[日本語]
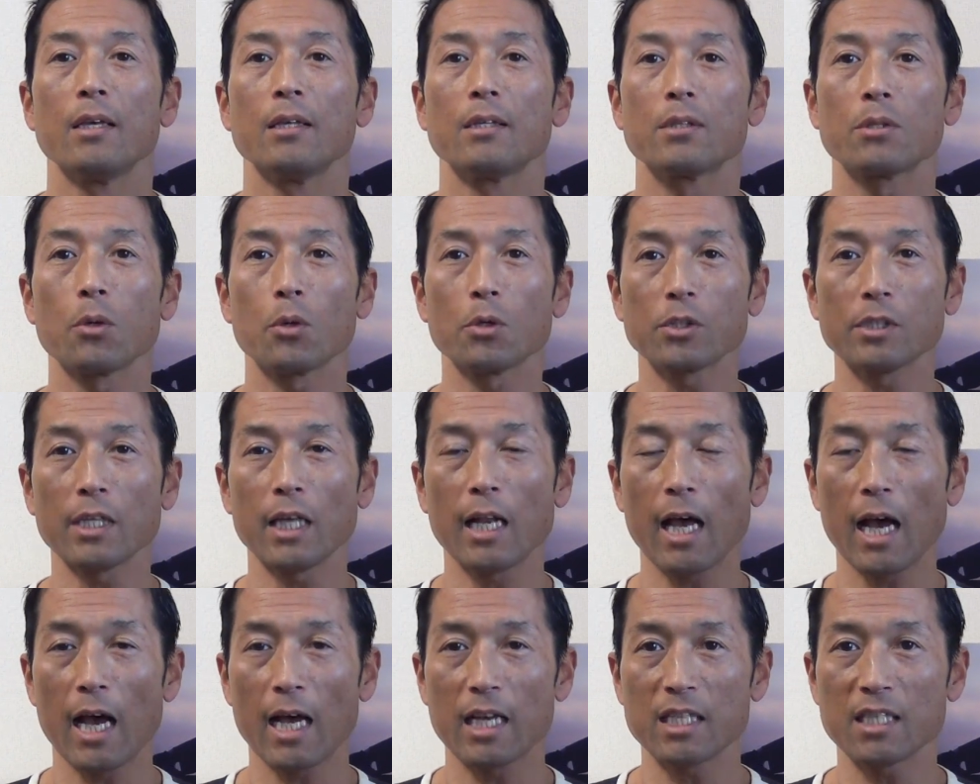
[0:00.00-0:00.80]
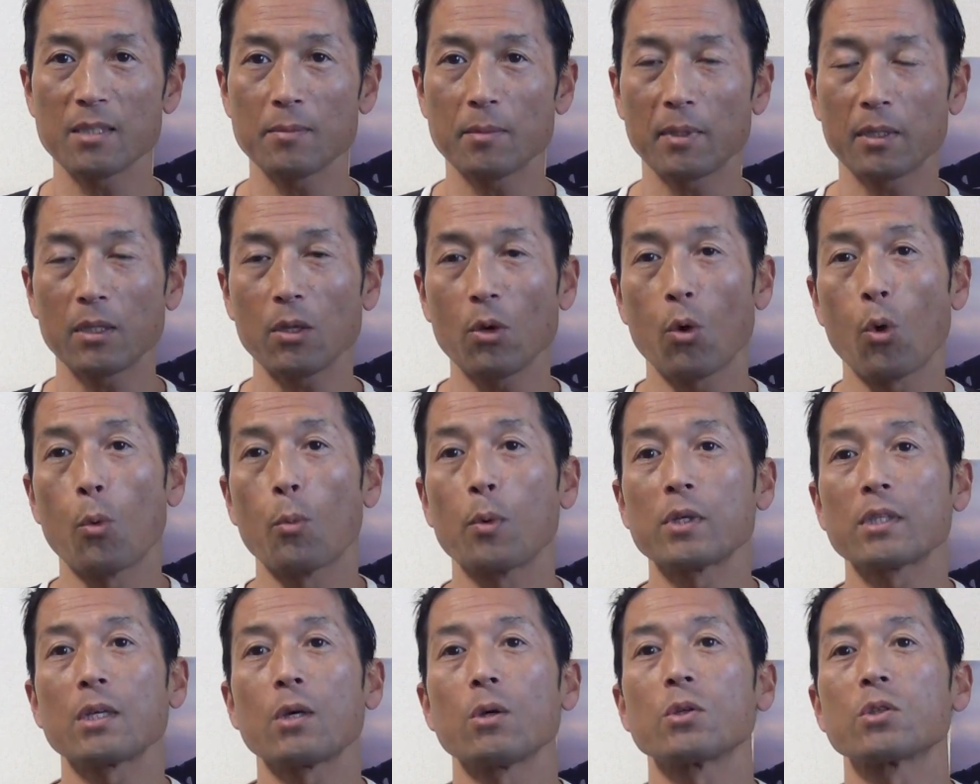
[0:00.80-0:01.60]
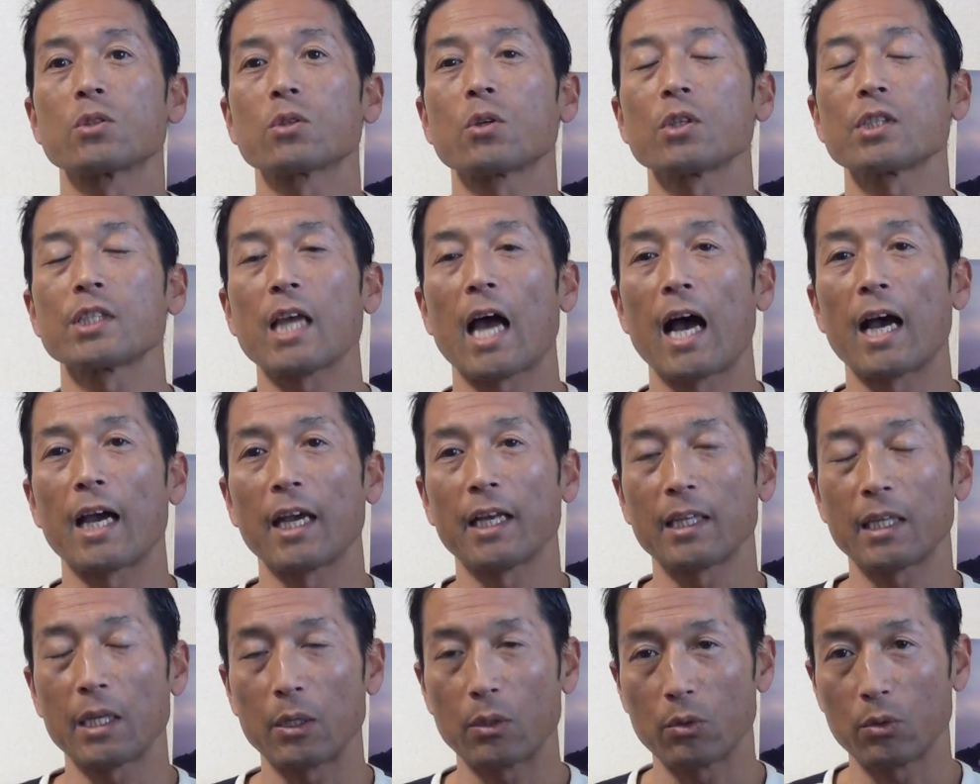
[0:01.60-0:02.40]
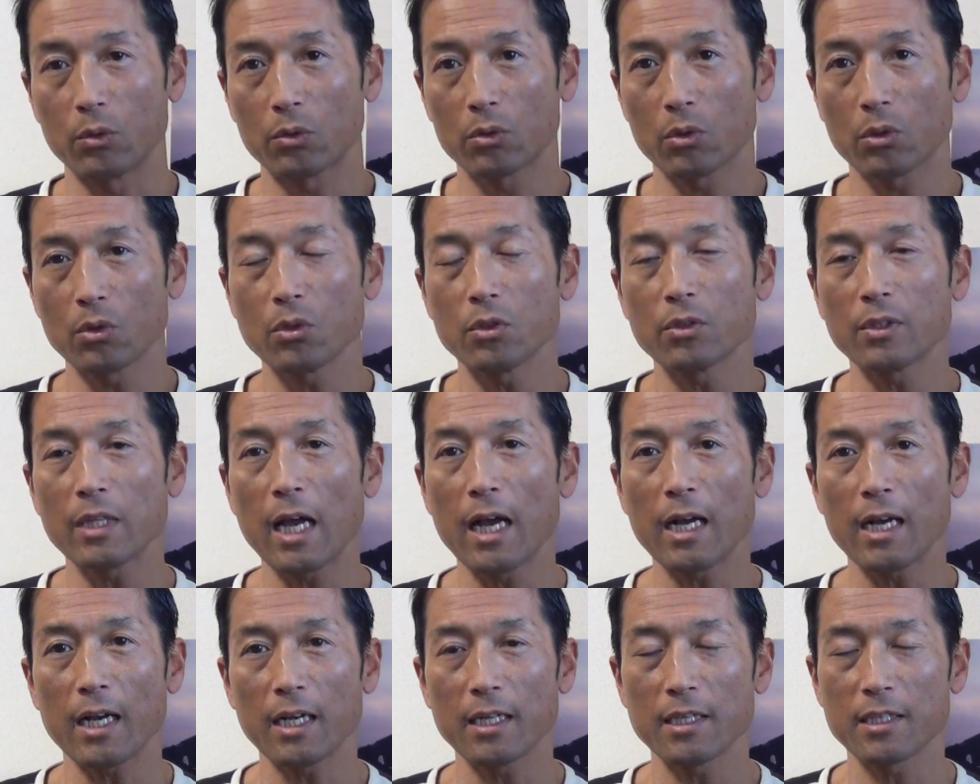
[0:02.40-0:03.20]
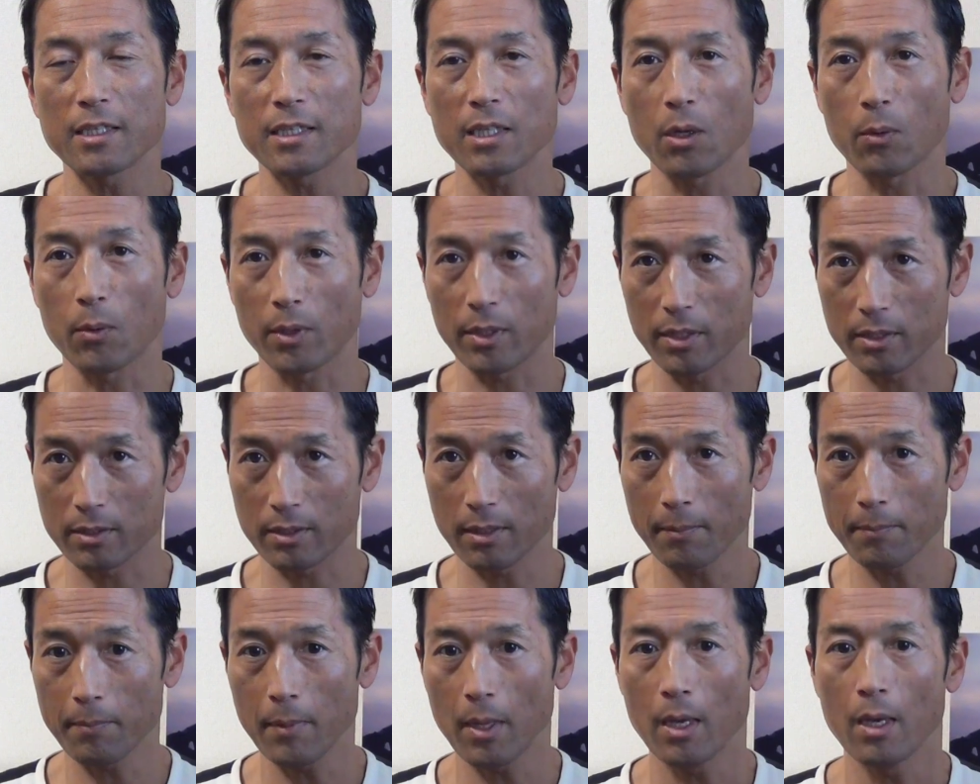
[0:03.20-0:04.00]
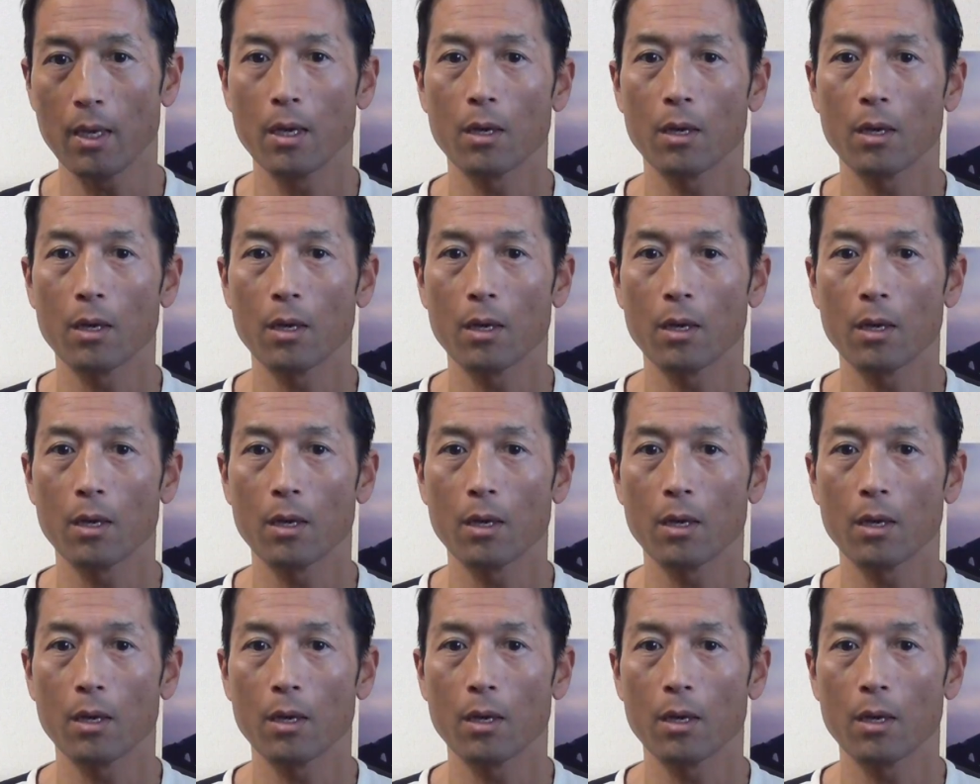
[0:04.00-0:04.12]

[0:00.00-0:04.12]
そうしたら初めて重さを少し上げていくという段階にした方がいいですね。